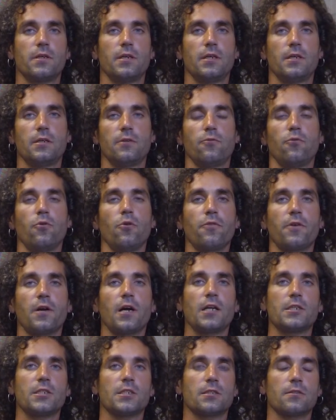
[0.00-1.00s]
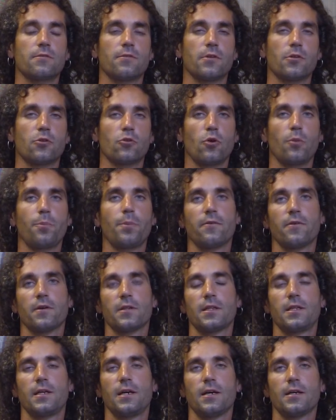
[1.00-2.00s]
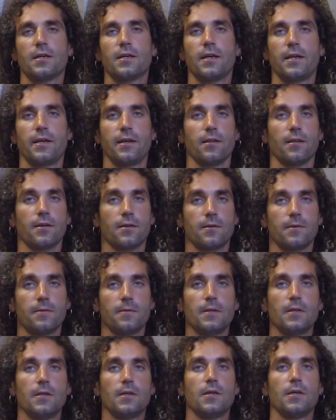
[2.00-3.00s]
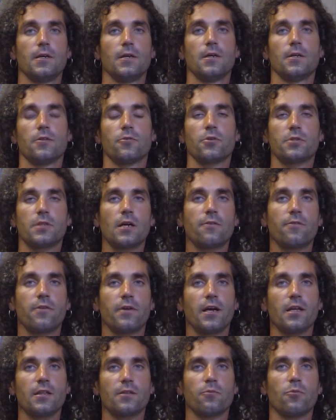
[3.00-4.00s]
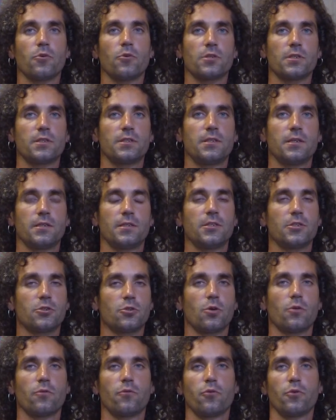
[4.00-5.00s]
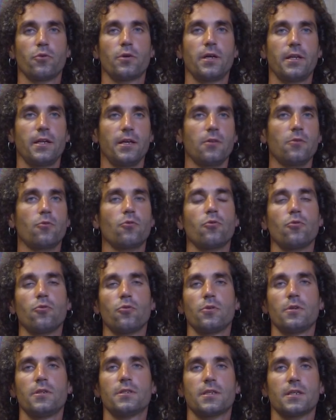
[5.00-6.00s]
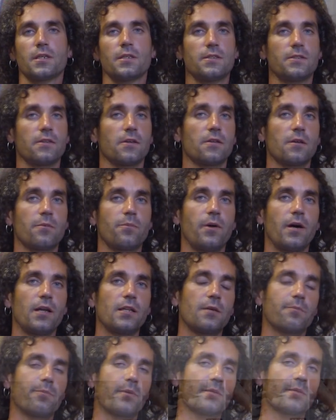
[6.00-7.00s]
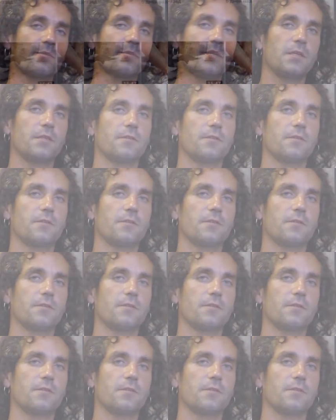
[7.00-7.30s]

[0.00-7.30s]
его в качестве топлива для горелок. То есть, как вариант, можно сделать дешевую горелку из консервных банок, посмотрите в